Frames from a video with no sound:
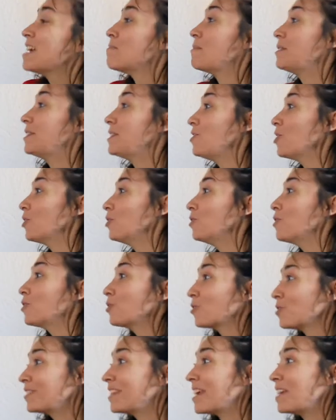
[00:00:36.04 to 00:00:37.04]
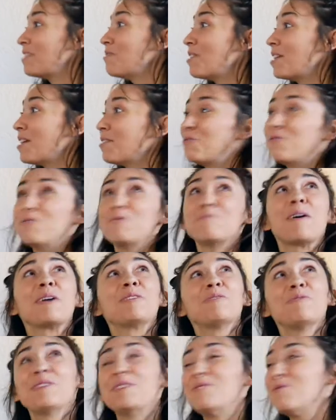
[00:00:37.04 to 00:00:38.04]
mais c'est l'heure de votre salut à la foule par
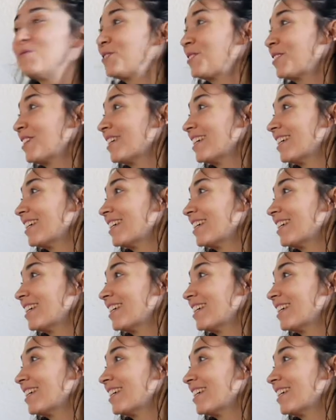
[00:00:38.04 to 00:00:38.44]
le Vélux.